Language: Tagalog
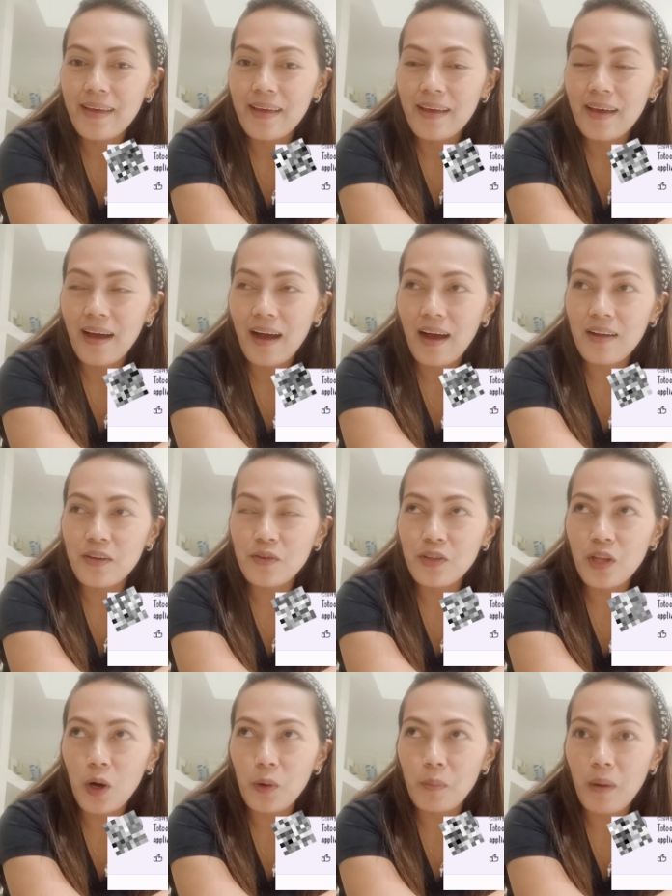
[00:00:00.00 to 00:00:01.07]
ano
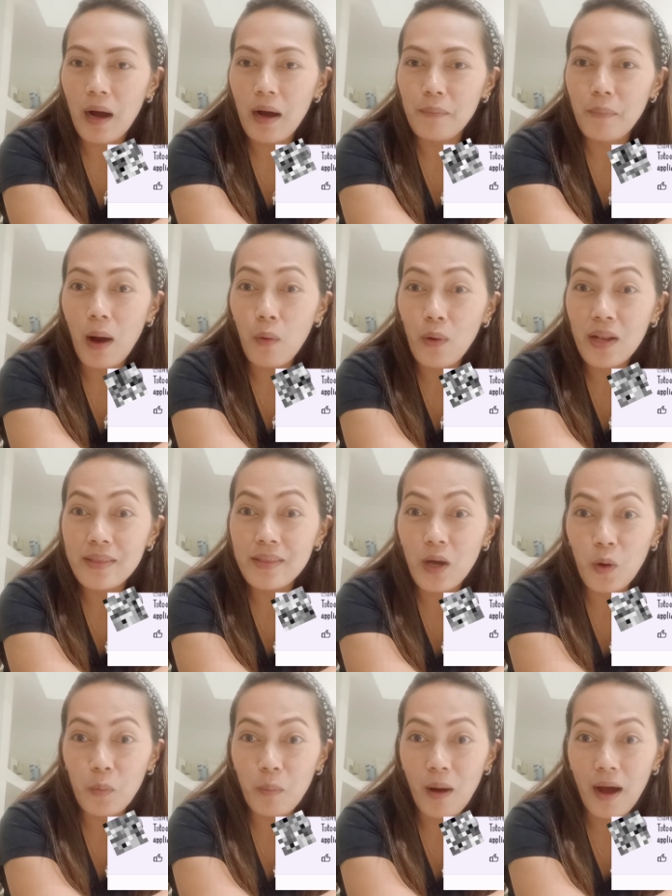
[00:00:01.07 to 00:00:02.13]
daw ba, bawal
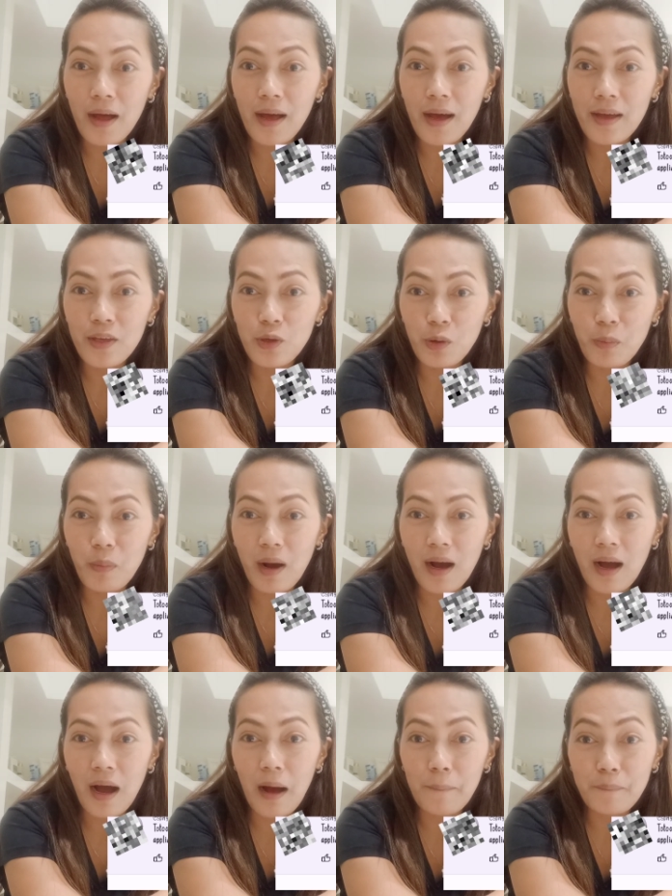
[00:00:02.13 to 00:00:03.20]
daw ba yung
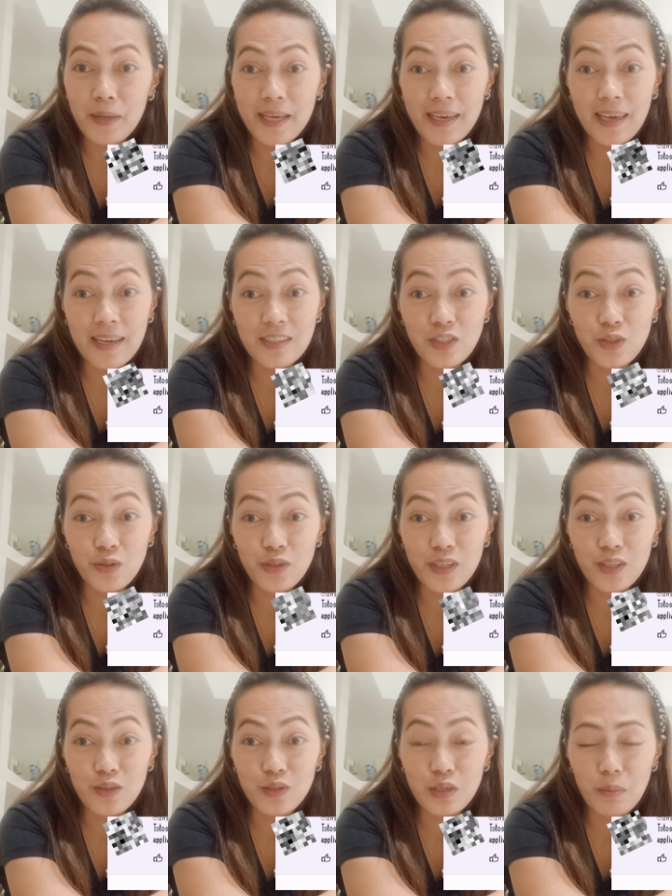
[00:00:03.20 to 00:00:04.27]
mga application
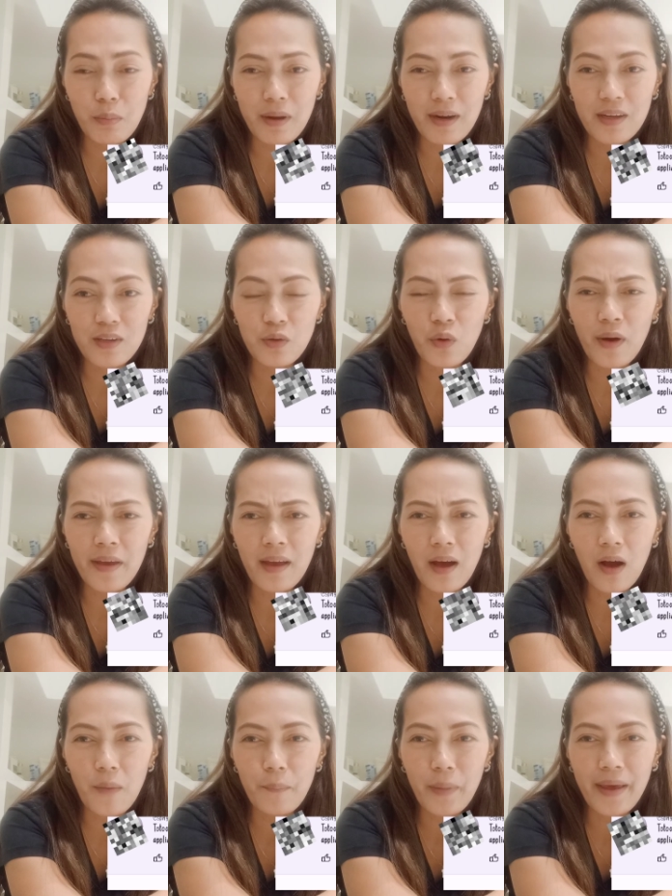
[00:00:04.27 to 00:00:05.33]
dito sa Bahrain o
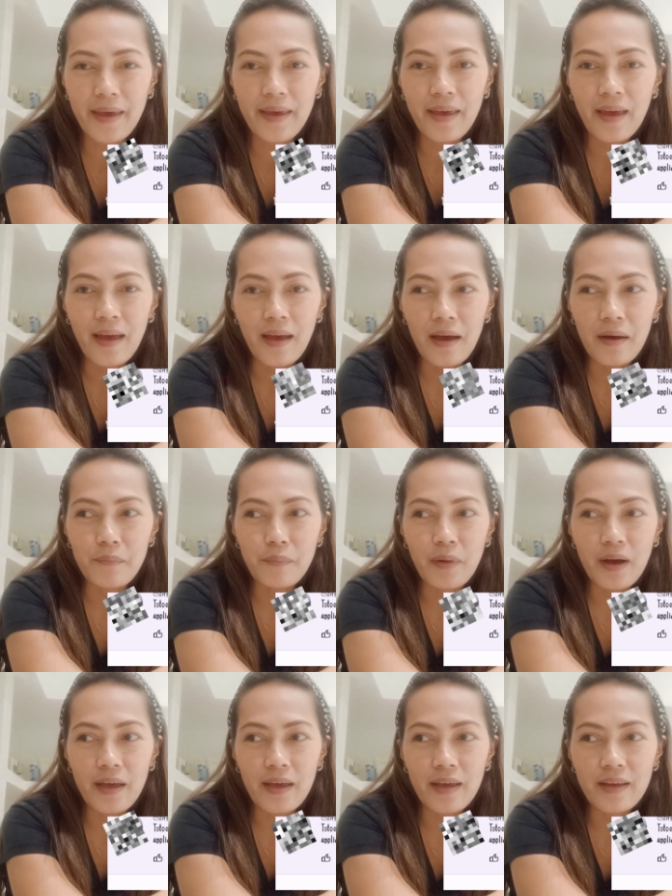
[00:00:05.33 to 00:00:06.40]
kaya may
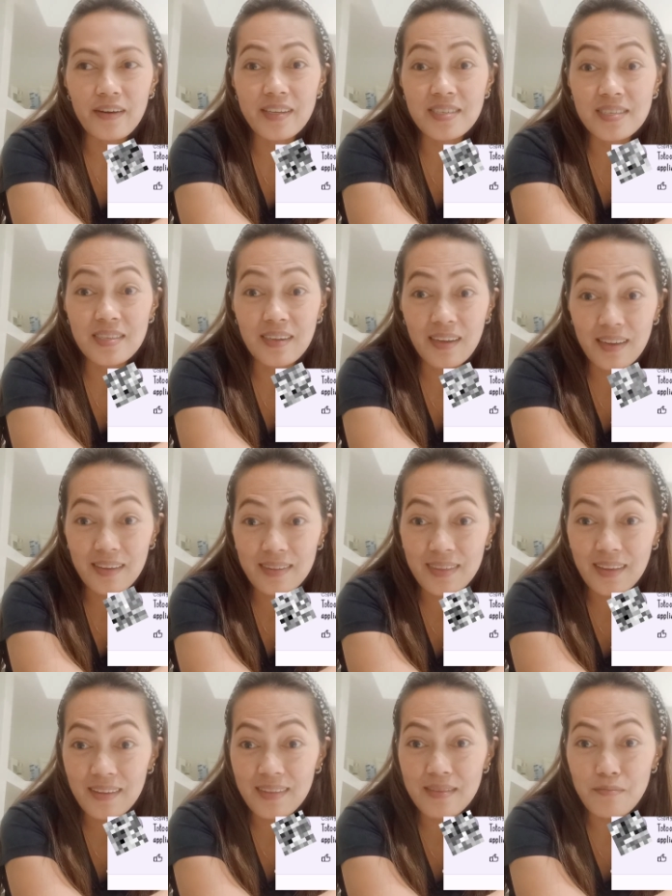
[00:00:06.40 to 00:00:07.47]
may
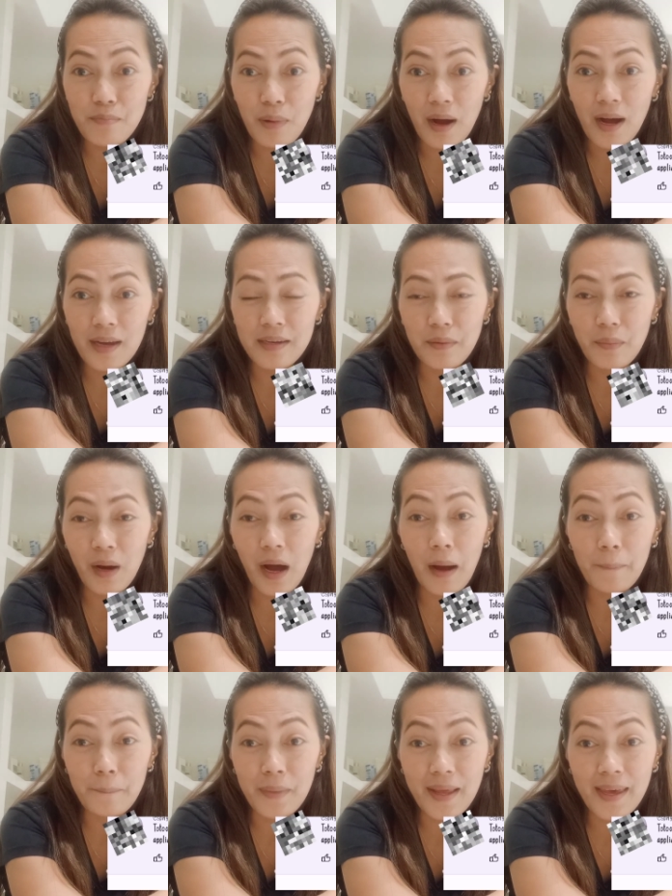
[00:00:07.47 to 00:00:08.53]
restricted ba na mga
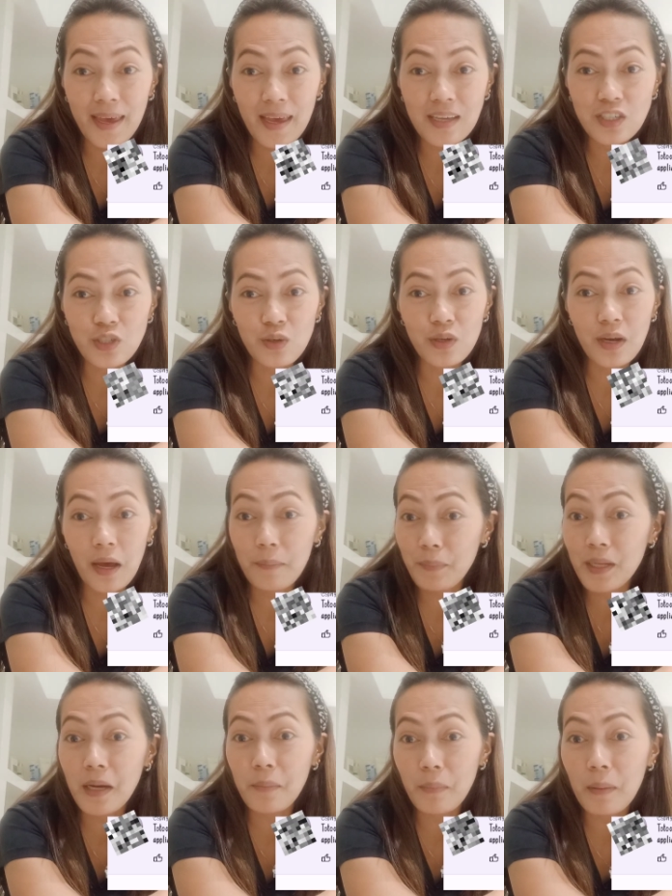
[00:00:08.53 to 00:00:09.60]
application na
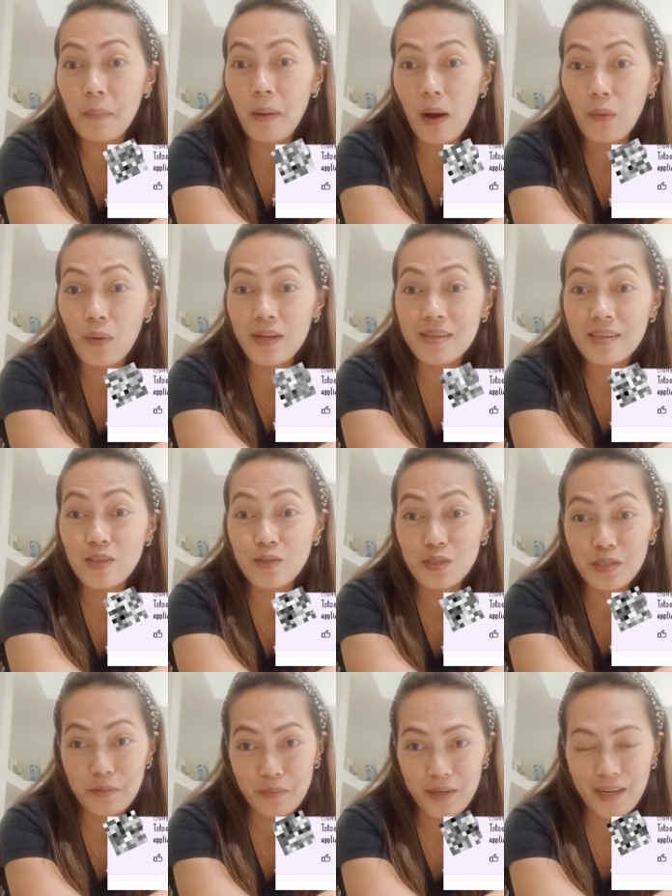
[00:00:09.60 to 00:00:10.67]
pinagbabawal dito
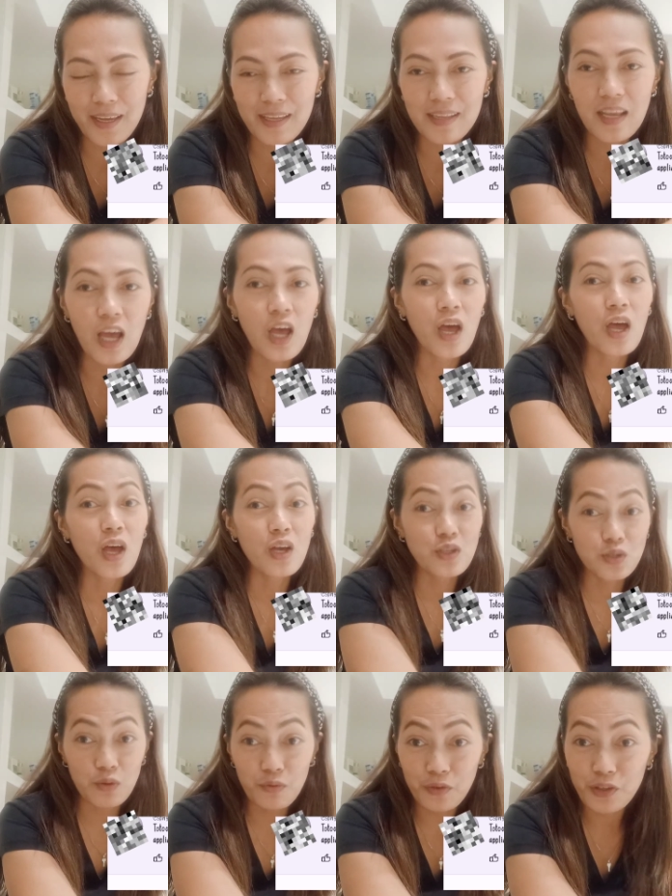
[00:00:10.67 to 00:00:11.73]
sa Bahrain.
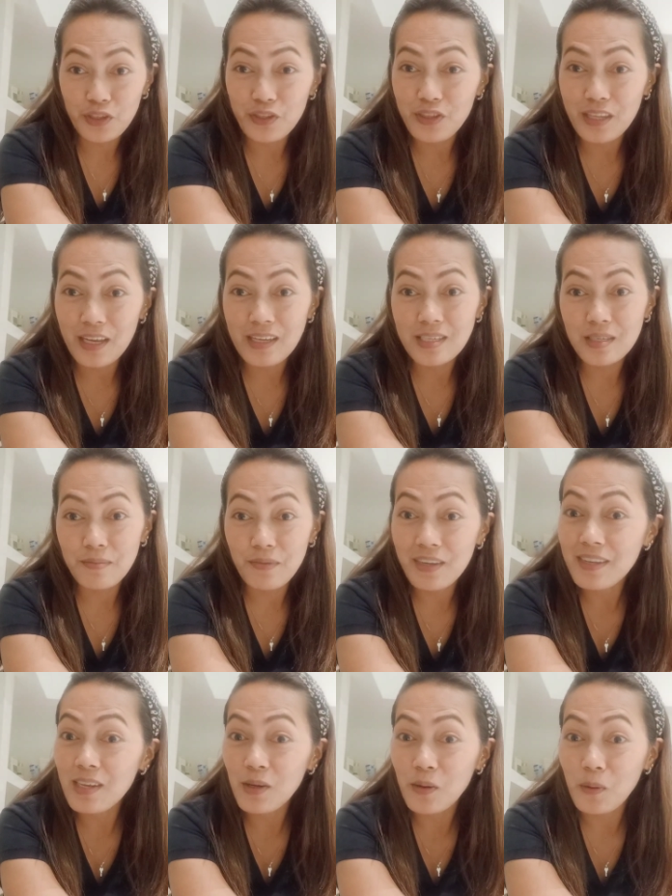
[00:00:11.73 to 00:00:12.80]
So for today's
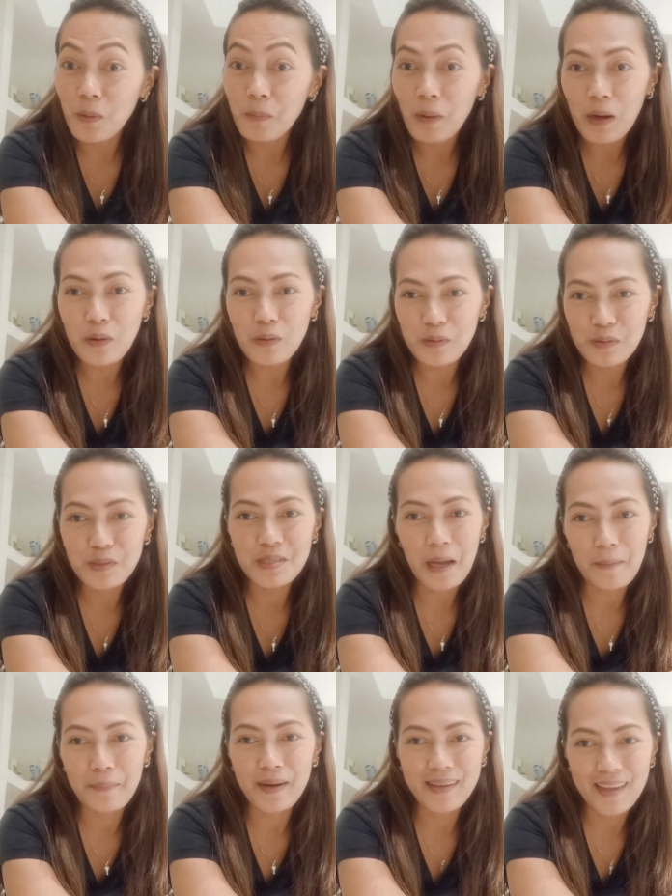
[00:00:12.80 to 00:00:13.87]
video,
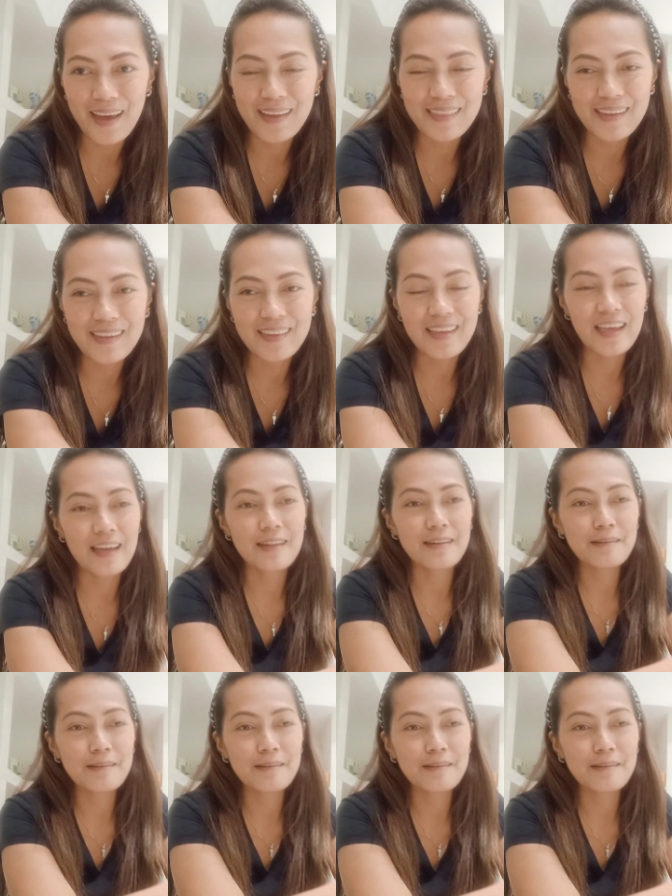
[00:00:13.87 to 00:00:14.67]
pag-uusapan natin 'yan.